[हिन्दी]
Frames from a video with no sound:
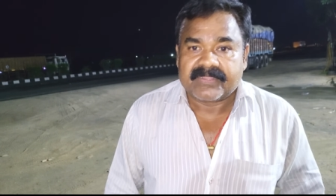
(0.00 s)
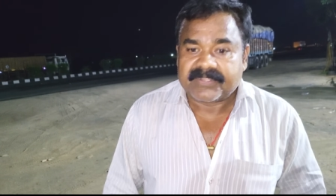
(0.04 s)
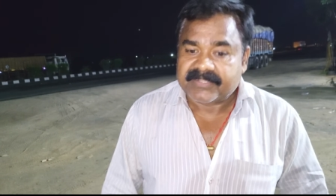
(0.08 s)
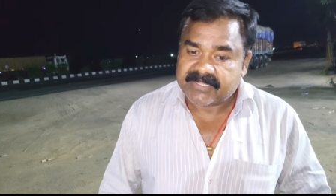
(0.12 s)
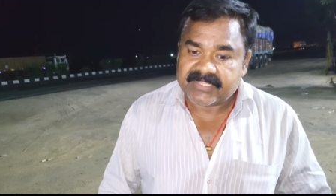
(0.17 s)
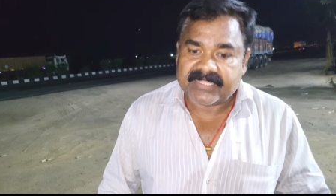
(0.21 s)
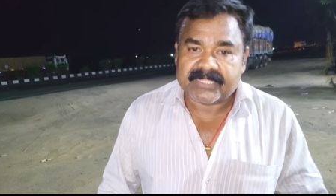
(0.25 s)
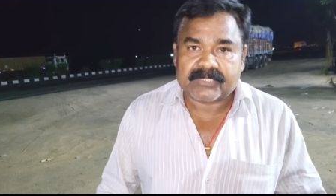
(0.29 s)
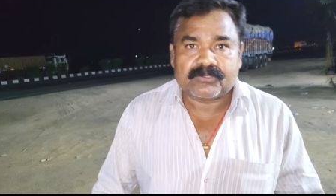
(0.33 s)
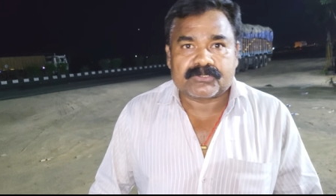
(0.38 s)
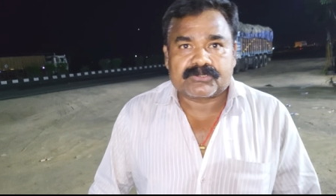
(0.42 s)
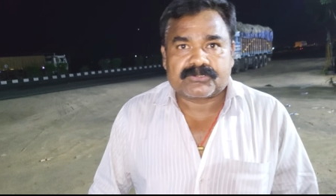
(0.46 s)

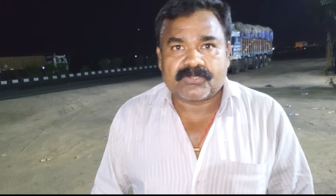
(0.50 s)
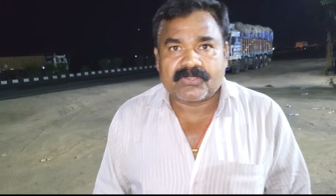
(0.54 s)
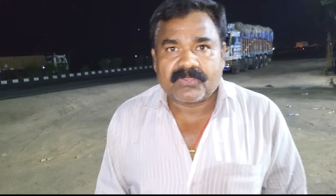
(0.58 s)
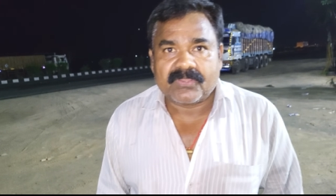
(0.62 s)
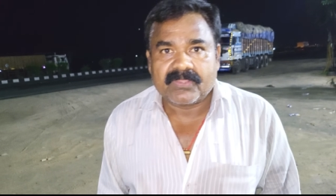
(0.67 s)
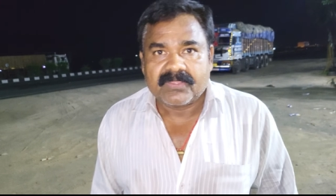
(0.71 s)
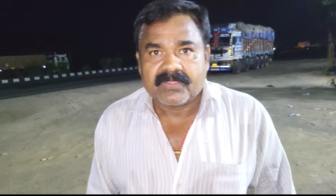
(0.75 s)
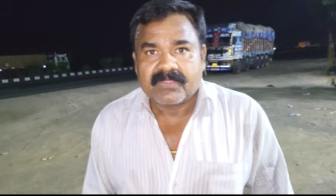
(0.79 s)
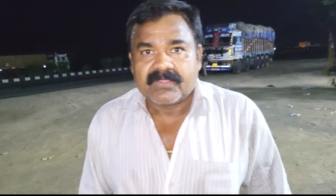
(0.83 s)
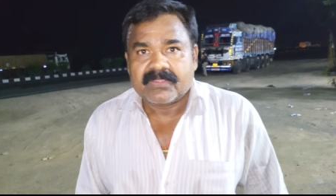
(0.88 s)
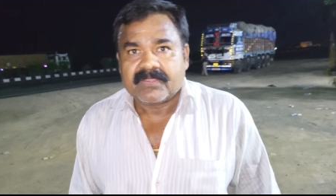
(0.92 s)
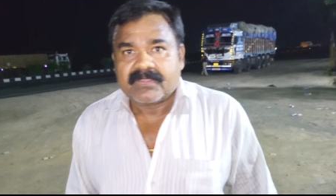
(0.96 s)
ठीक है दोस्तों
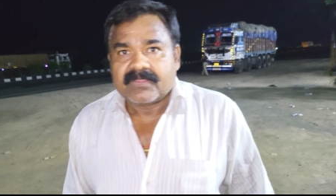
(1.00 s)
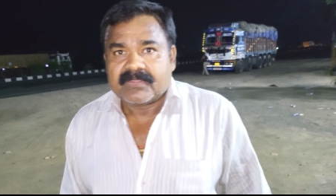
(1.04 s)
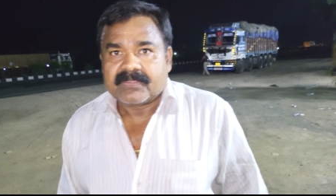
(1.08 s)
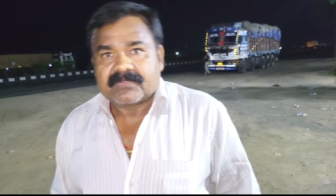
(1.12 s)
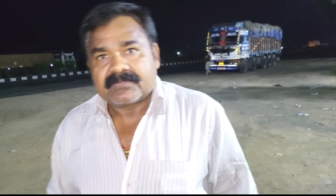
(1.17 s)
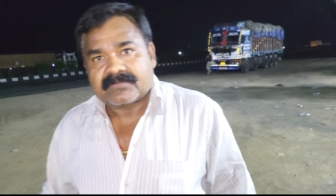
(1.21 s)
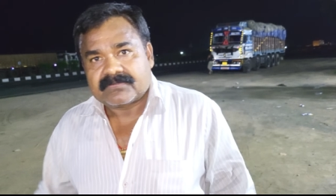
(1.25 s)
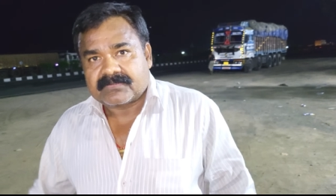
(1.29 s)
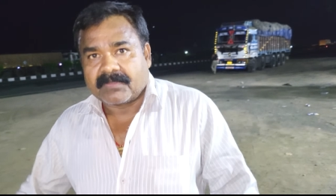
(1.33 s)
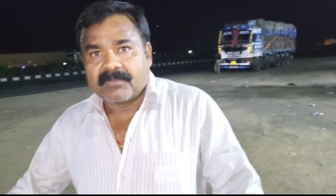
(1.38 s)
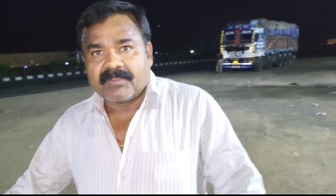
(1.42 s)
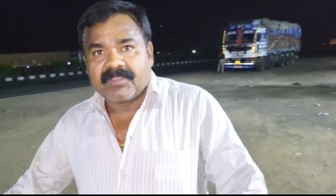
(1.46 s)

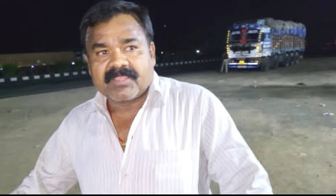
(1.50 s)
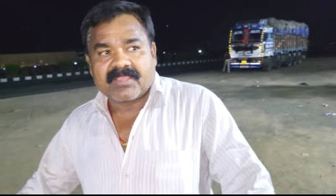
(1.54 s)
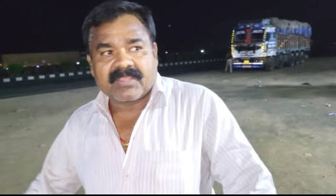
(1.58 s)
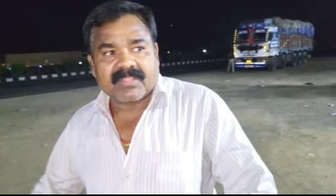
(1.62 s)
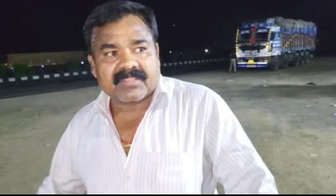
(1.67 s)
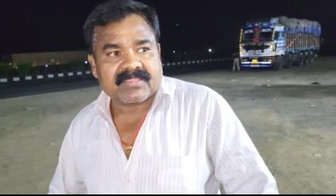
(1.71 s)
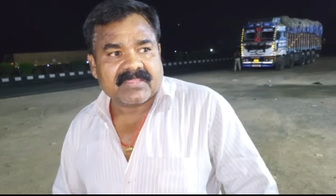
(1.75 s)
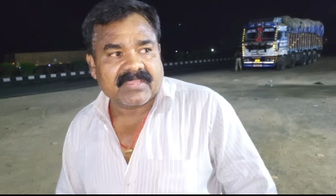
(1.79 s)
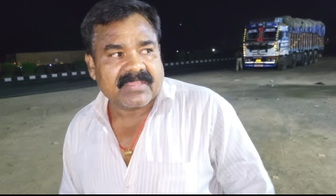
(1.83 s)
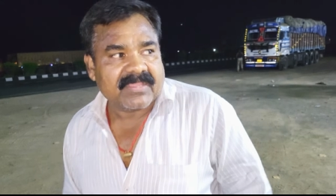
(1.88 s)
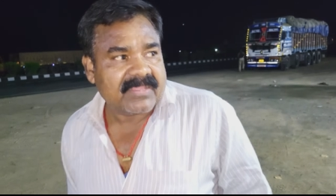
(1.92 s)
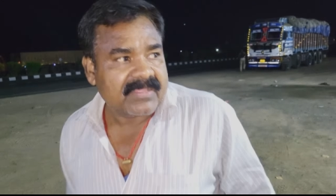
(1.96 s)
हम
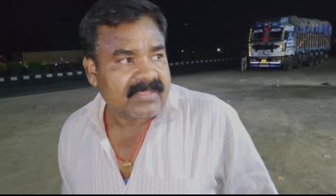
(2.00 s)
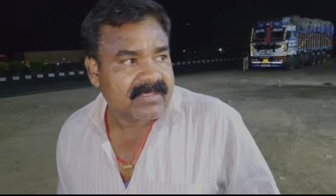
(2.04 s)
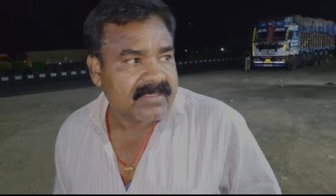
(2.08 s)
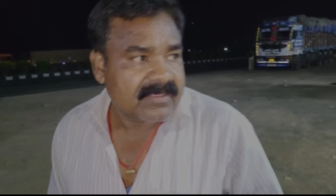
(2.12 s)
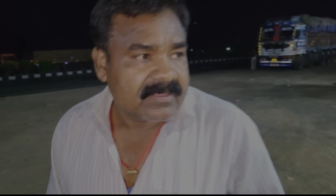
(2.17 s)
निकलते हैं